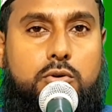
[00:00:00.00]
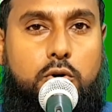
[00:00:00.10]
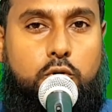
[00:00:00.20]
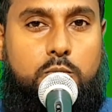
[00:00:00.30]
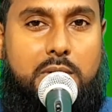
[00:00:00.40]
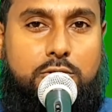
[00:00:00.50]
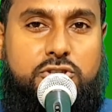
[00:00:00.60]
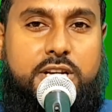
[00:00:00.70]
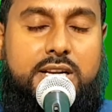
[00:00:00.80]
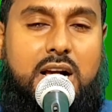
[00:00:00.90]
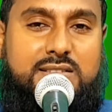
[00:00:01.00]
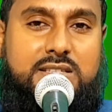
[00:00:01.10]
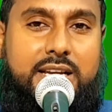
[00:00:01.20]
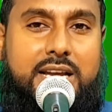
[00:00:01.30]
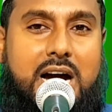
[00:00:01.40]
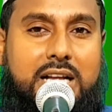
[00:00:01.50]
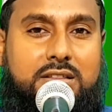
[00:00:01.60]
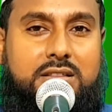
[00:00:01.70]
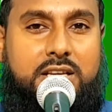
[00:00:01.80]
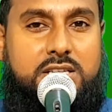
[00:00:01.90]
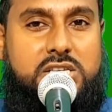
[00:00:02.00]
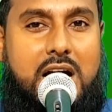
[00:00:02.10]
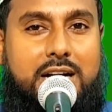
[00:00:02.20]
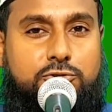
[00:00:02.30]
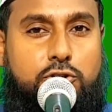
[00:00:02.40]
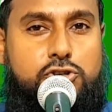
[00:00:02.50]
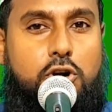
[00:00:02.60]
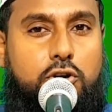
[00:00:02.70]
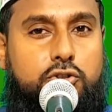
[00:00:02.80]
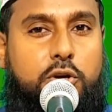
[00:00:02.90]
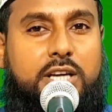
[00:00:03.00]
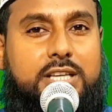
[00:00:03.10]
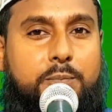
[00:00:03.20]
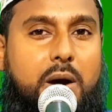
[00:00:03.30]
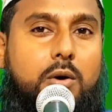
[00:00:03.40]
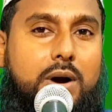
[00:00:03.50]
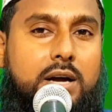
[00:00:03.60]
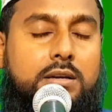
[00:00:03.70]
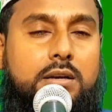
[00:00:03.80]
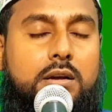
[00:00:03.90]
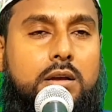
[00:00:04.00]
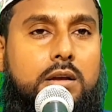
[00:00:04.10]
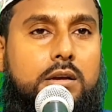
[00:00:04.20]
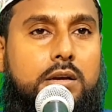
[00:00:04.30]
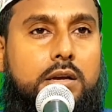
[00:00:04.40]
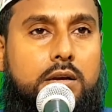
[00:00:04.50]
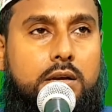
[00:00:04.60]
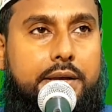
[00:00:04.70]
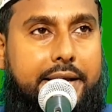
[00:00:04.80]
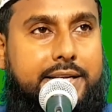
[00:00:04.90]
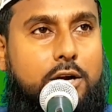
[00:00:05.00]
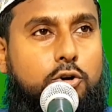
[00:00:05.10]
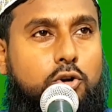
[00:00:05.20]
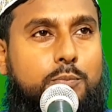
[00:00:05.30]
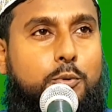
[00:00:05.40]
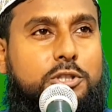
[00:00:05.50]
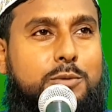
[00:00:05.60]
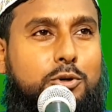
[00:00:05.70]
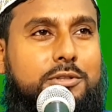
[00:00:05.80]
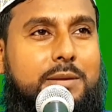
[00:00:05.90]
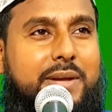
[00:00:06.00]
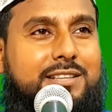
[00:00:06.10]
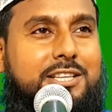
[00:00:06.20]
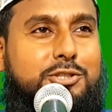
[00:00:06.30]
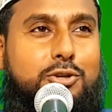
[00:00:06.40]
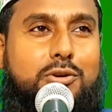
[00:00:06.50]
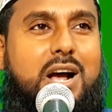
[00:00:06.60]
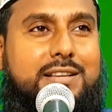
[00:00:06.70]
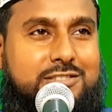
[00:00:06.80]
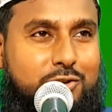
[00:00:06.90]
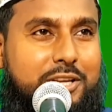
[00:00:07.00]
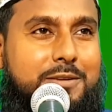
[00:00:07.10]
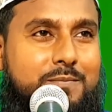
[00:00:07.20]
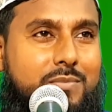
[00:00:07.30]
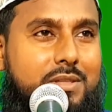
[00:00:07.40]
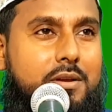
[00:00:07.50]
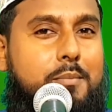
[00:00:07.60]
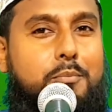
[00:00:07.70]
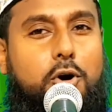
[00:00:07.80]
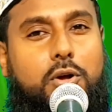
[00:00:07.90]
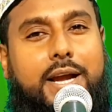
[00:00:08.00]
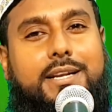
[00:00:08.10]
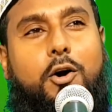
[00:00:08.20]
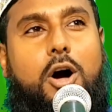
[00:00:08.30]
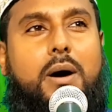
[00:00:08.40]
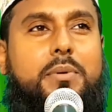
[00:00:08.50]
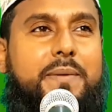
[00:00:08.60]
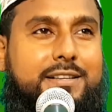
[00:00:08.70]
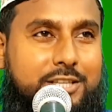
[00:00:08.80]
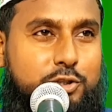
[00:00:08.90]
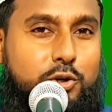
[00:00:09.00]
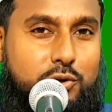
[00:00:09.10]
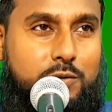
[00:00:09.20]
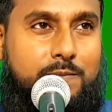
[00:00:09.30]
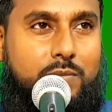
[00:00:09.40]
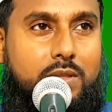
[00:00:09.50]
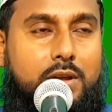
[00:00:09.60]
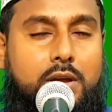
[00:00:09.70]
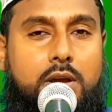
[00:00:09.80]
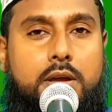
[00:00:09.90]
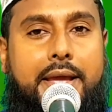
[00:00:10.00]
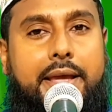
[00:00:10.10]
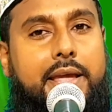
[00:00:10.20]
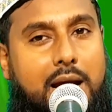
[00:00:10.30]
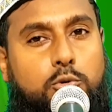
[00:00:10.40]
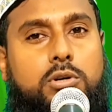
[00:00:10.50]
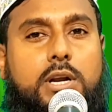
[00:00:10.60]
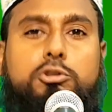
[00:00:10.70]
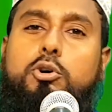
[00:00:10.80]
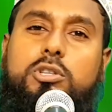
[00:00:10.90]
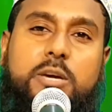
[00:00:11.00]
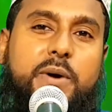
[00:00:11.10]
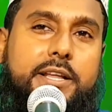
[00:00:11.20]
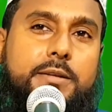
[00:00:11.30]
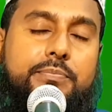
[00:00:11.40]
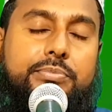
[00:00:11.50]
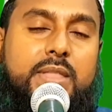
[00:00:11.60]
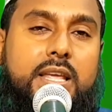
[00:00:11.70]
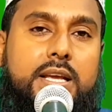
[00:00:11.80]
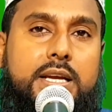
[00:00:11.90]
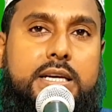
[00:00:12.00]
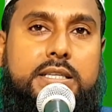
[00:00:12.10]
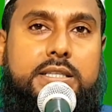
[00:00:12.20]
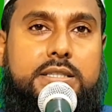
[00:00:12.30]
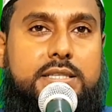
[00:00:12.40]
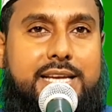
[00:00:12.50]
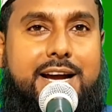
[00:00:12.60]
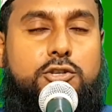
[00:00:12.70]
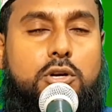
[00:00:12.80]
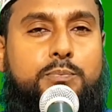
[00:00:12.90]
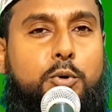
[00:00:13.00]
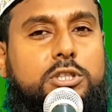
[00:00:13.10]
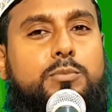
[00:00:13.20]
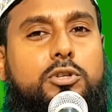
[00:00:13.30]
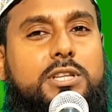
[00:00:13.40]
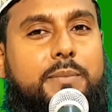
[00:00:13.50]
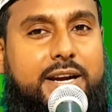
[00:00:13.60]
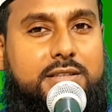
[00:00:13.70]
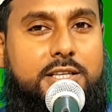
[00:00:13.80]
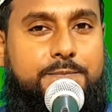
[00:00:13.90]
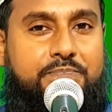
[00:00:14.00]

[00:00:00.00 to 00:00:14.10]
কোনো মানুষের কাছ থেকে আর্থিক সাহায্য সহযোগিতা পাওয়া এটা কোনো প্রতিবন্ধী ব্যক্তির জন্য খাস নয় বরং এটা অভাবী ব্যক্তির জন্য এমনটাও তো হতে পারে যে একজন প্রতিবন্ধী ব্যক্তি